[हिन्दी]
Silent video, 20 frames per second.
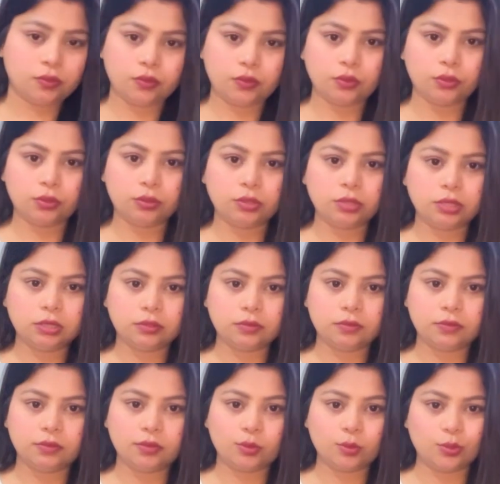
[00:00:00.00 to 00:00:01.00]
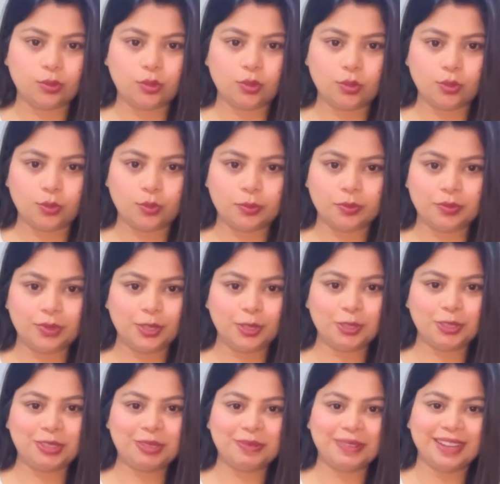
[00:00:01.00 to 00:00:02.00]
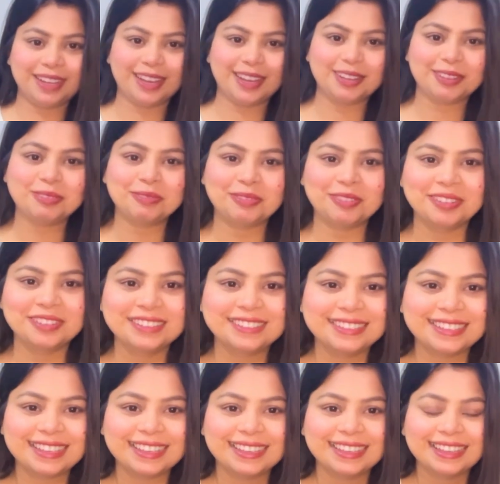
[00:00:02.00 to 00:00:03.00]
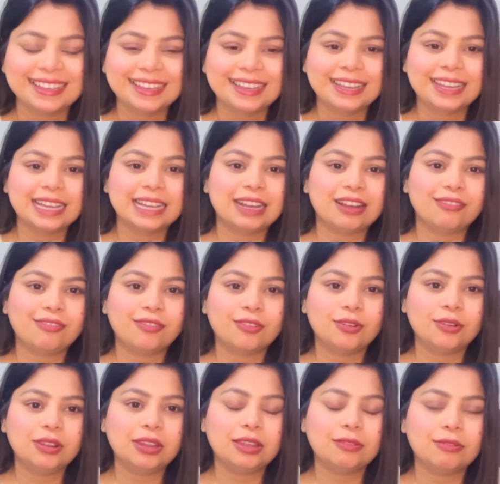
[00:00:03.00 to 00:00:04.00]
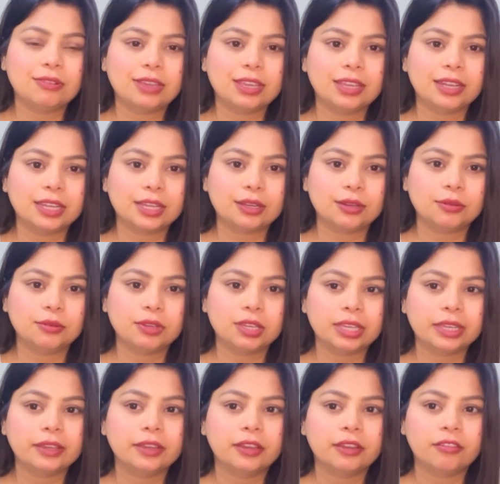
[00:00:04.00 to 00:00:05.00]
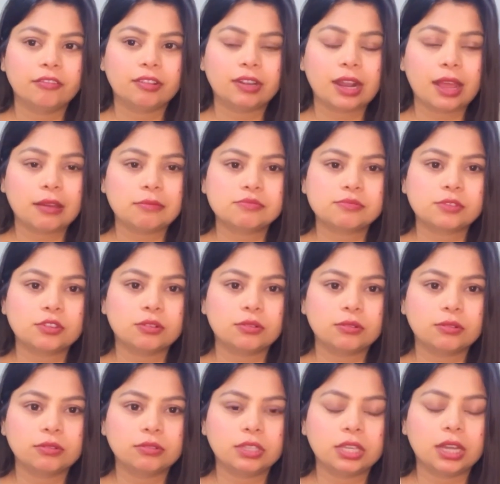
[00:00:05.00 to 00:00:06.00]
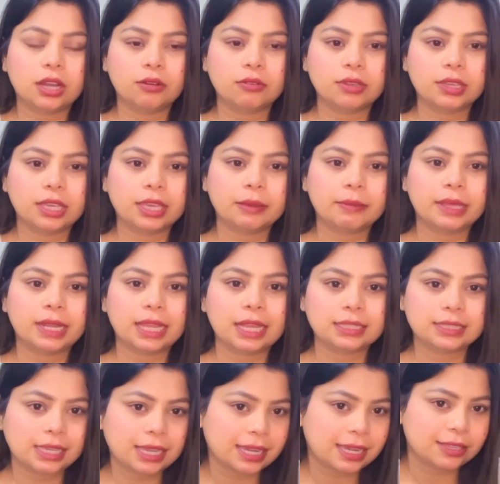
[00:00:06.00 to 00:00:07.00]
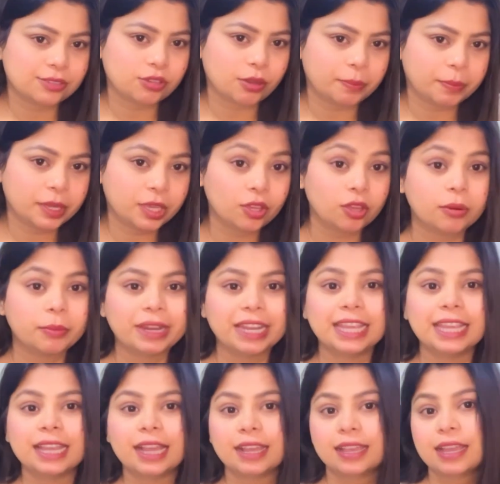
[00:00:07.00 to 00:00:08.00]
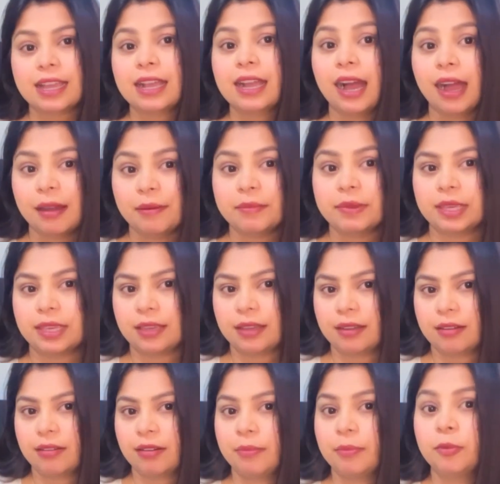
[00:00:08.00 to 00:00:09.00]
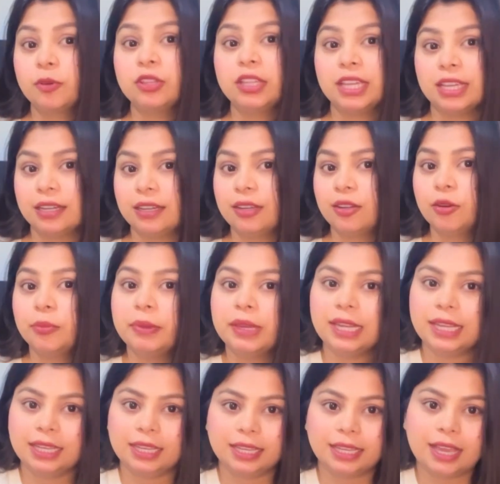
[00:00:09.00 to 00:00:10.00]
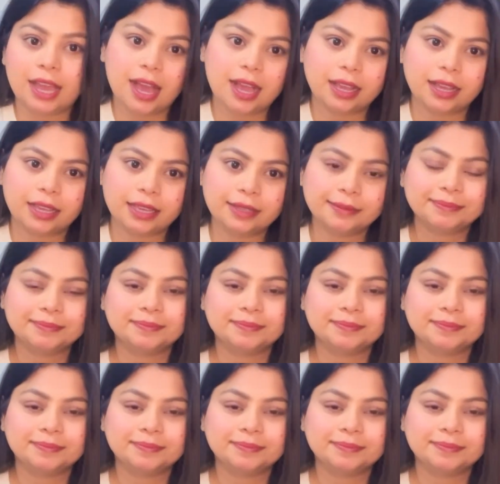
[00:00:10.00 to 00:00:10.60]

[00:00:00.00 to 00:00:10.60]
फ़ोन फ़ोन तो मुझे नहीं फ़ोन से अब फ़ोन लेंगी या निकलूँगी रात को दिखाऊंगी कि मैंने आज क्या क्या शॉपिंग की और मैंने क्या क्या काम किया आपको देखने को मिलेंगे आगे